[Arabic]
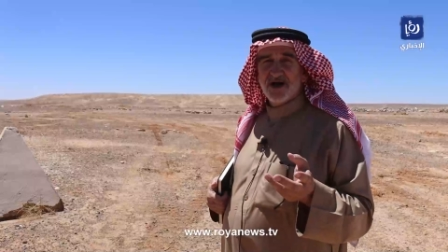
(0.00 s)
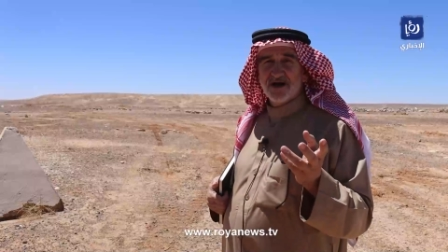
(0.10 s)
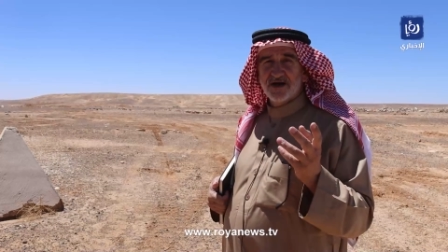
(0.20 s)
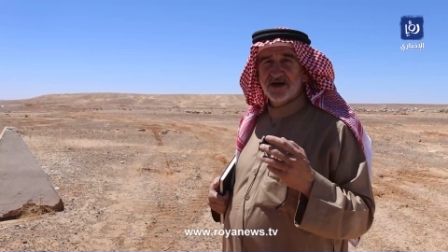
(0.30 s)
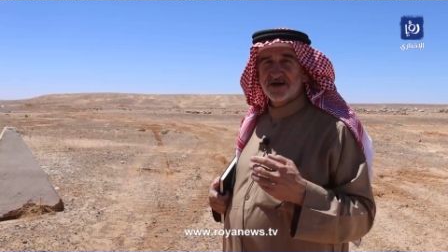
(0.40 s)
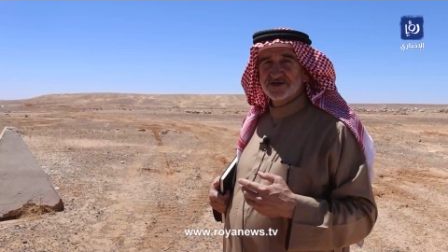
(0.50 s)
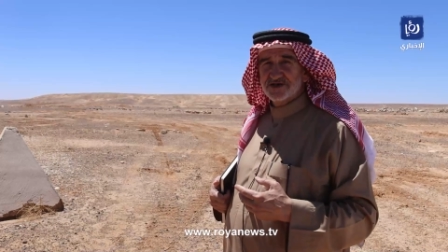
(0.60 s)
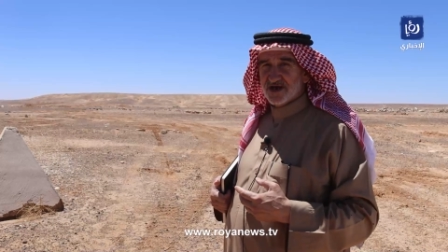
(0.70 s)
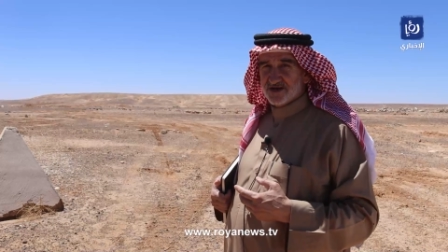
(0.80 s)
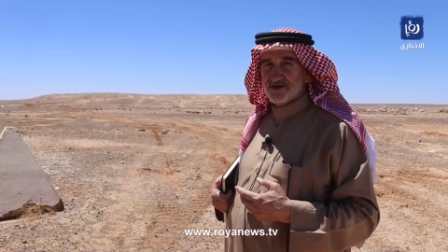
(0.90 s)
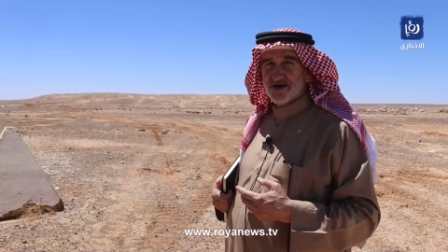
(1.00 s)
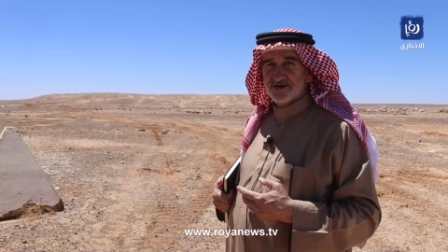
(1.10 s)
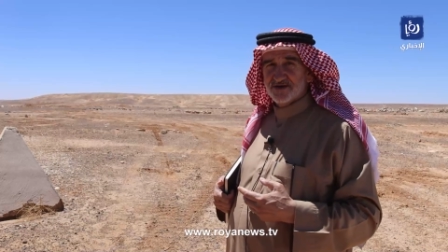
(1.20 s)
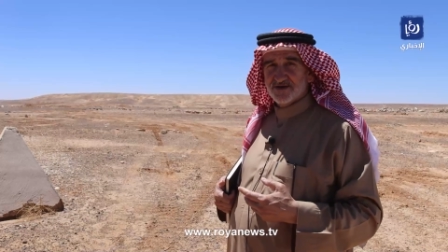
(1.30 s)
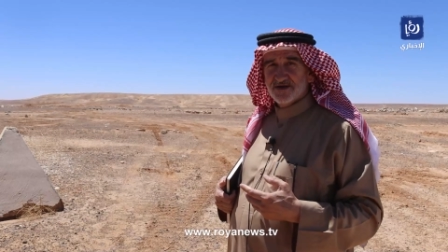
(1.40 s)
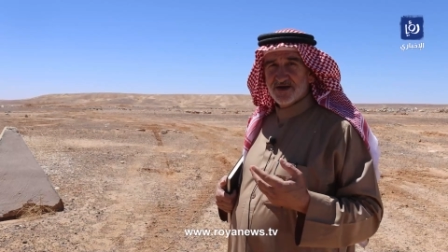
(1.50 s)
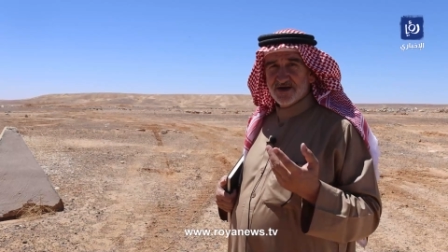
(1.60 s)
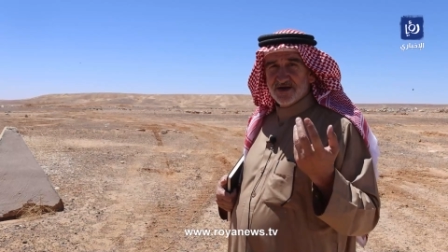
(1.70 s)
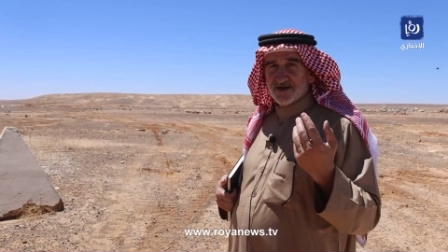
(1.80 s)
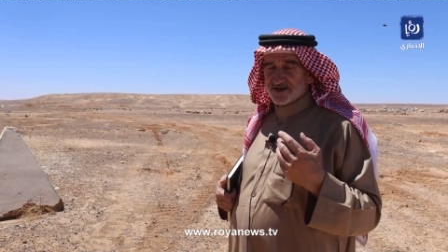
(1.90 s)
مع شاه ايران
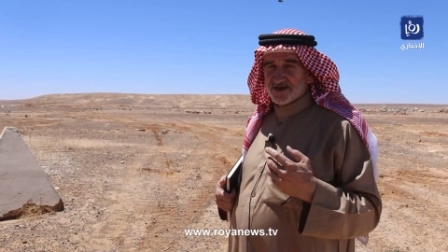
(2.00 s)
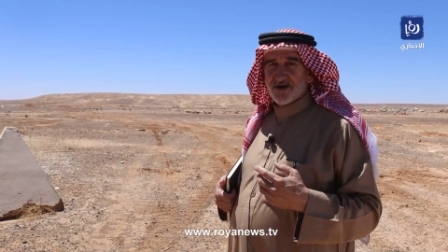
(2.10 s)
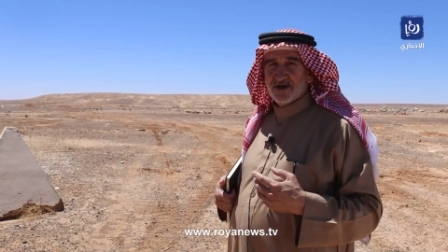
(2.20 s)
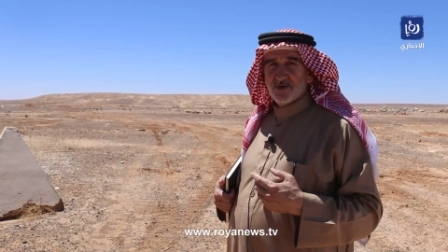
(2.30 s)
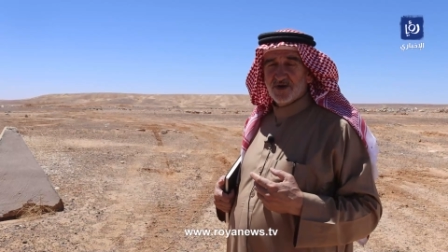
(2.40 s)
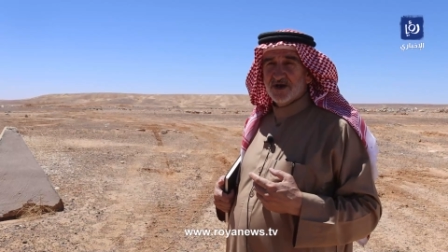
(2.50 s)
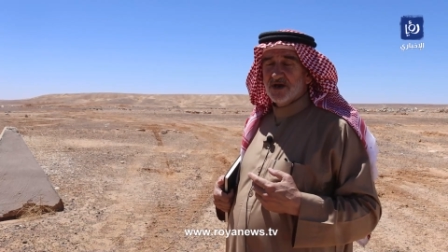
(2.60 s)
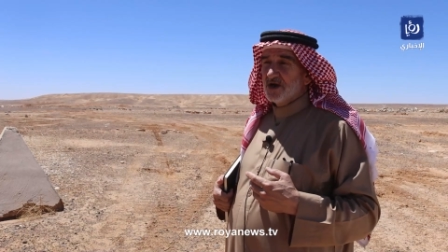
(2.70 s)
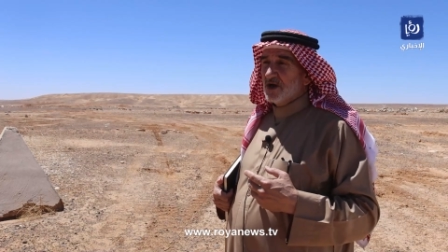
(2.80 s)
رضا بهلوي